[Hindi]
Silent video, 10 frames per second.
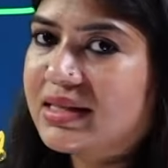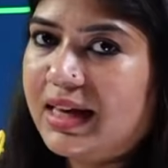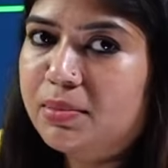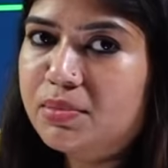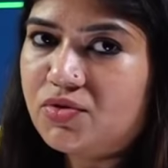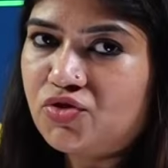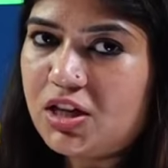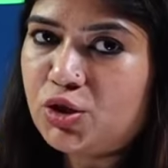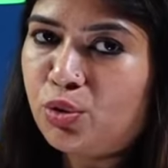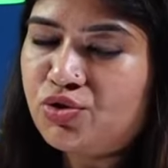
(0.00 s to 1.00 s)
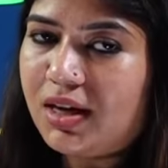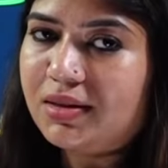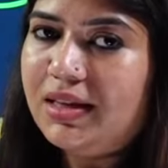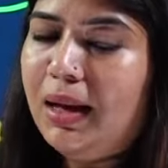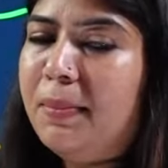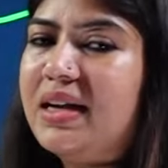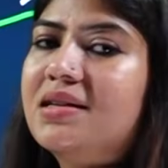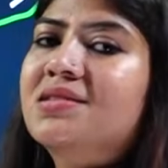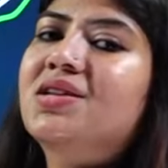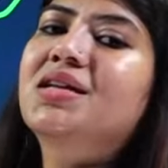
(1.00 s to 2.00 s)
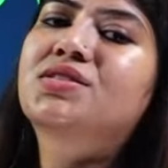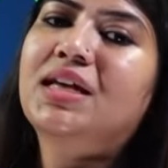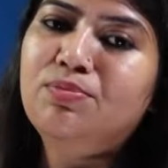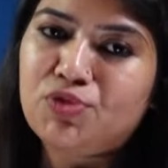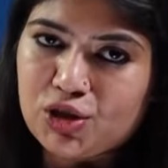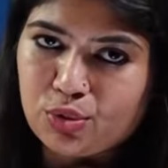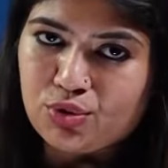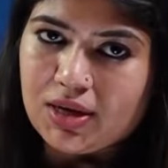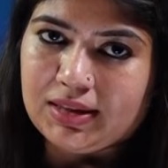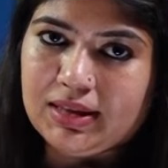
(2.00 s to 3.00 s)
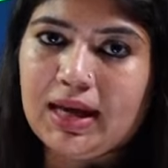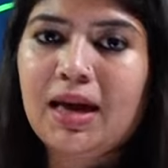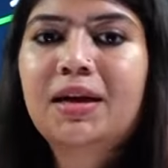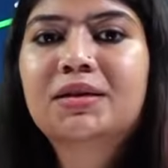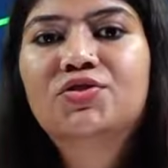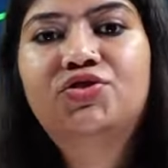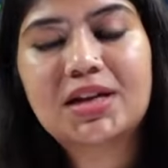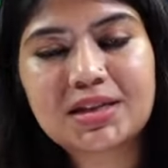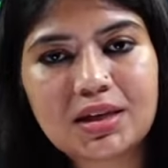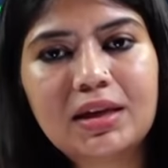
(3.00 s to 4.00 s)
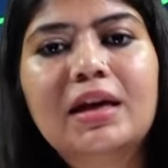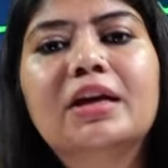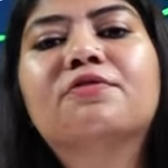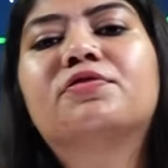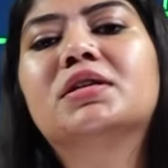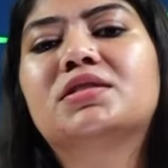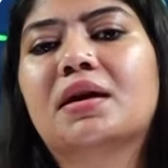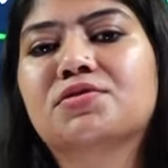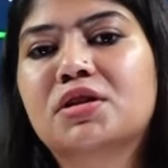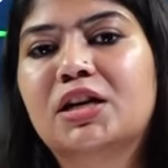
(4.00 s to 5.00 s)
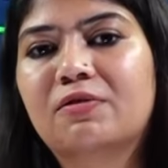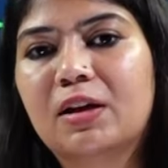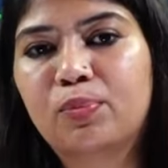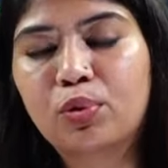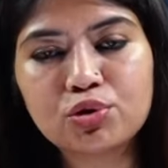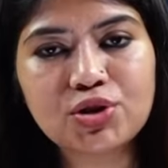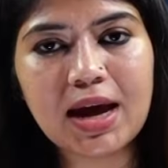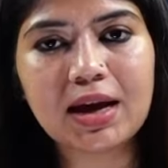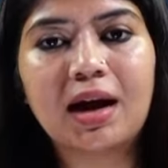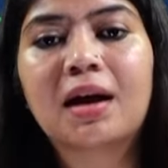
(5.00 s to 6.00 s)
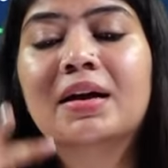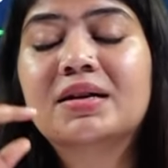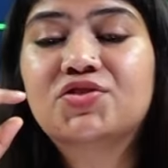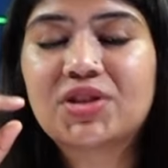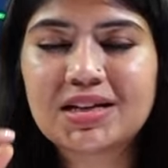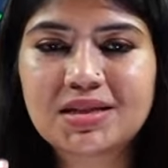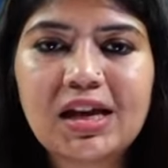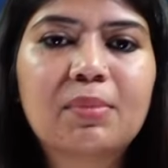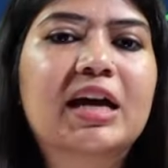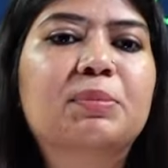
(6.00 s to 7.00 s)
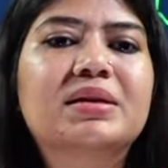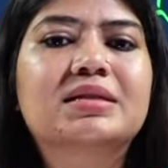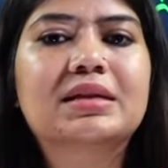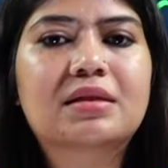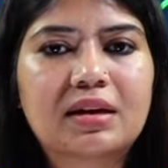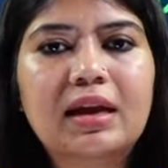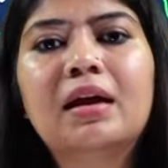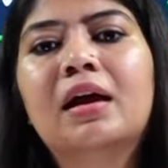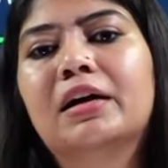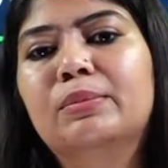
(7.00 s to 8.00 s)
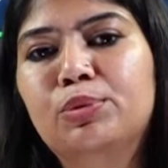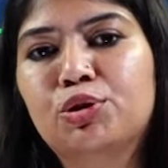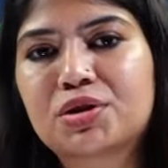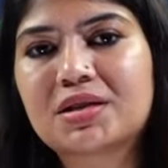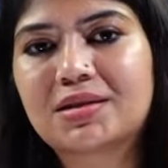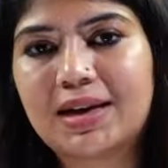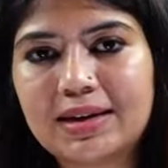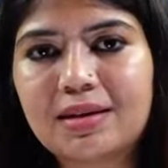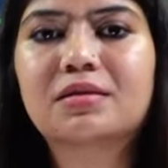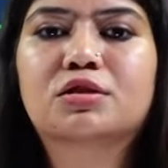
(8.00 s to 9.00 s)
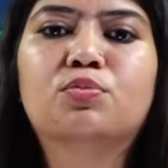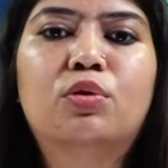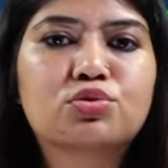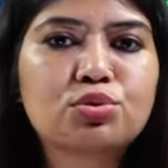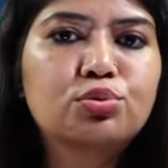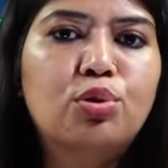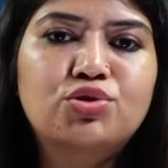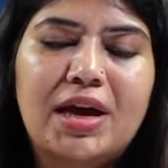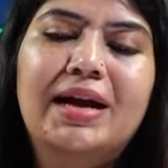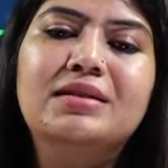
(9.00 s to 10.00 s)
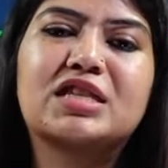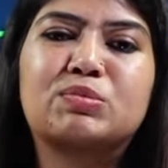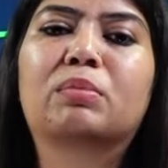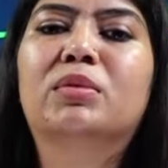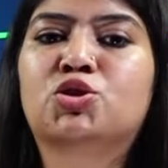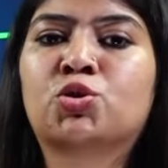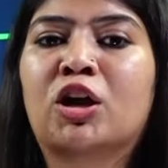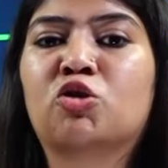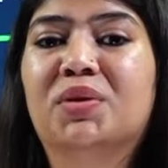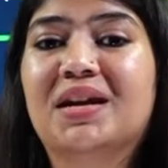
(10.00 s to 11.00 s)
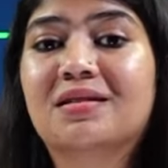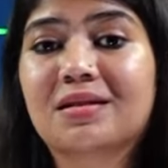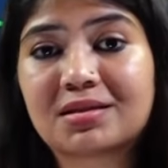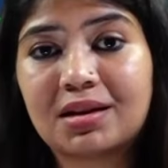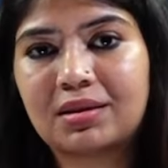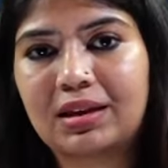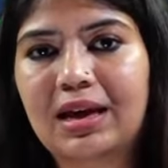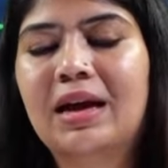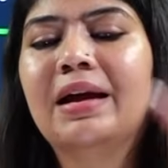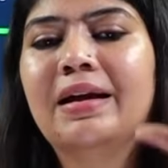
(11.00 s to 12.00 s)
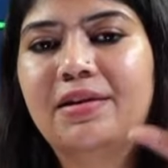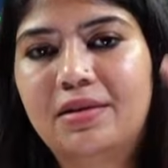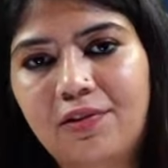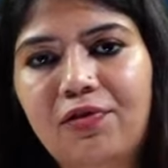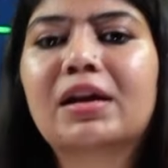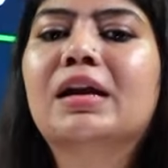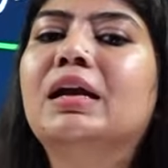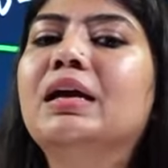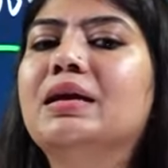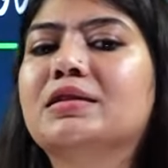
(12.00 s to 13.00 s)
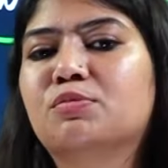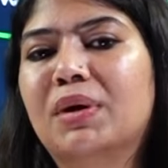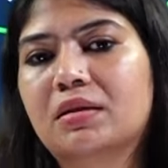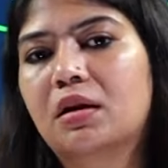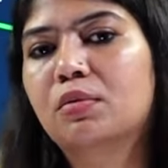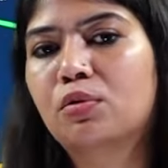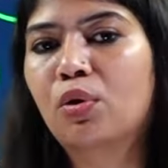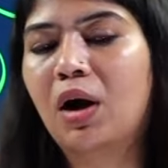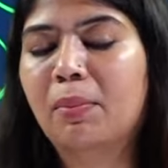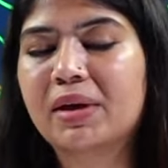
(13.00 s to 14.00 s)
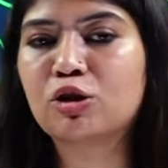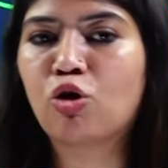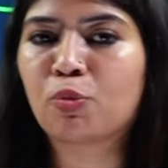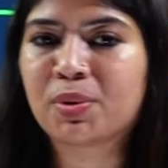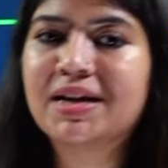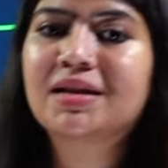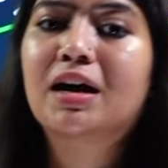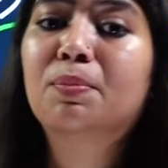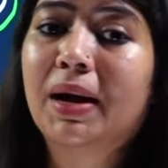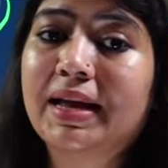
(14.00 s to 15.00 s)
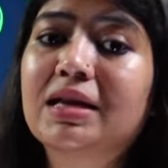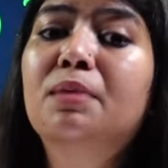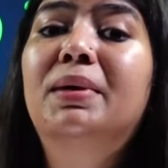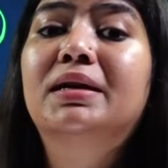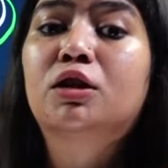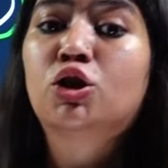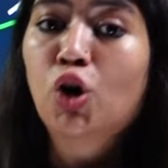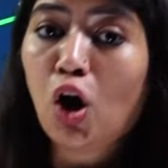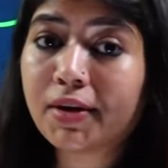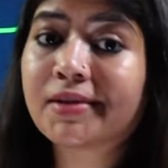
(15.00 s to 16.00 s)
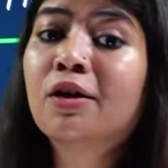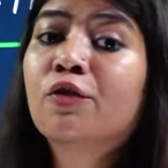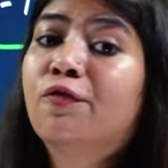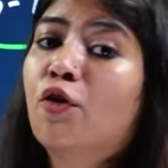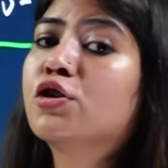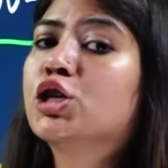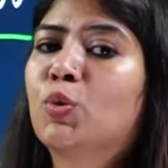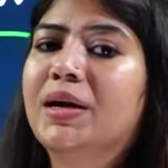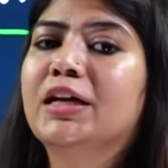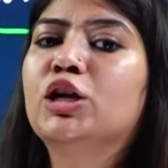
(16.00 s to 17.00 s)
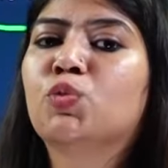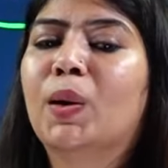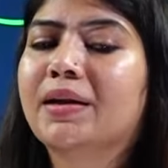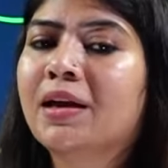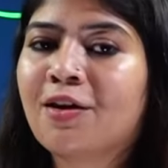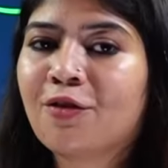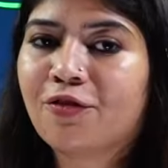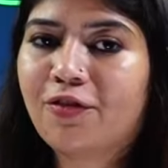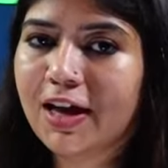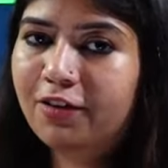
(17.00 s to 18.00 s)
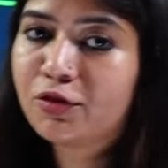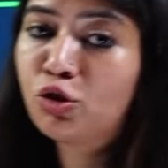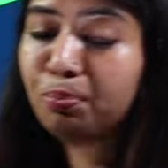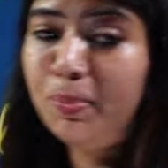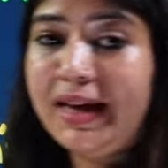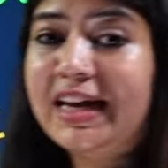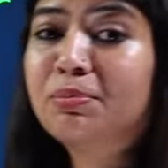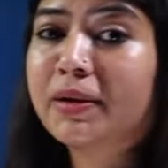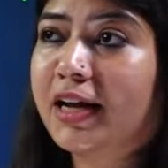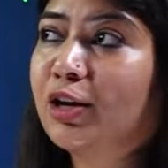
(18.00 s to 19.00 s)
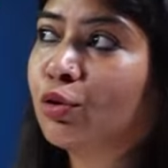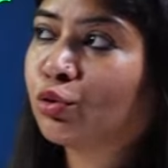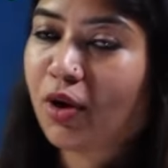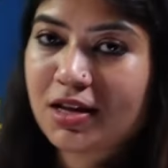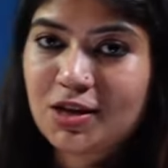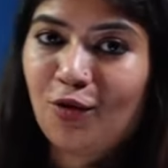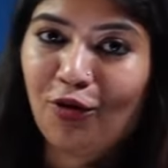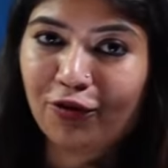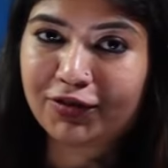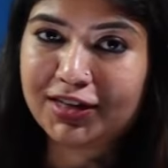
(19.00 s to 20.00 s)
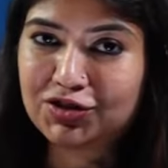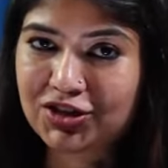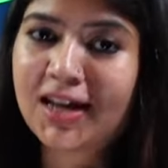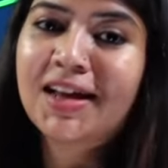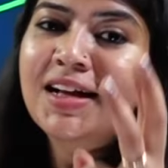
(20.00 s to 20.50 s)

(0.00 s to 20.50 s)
सेम चीज़ हो जाती है मल्टी स्टेज सेम चीज़ हो जाती है जैसे ही इंफ्रास्ट्रक्चर डेवलप हो जाएगा जैसे ही हमारे पास इतने कंप्यूटर सेंटर्स मौजूद हो जाएंगे जिसमें हम बच्चों को अक्यूमडेट कर सकते हैं डेफिनेटली इस मेथड को हम इनकॉर्पोरेट कर पाएंगे बट नॉट फॉर 2025 तो पैनिक बटन को थोड़ा सा ऑफ कीजिए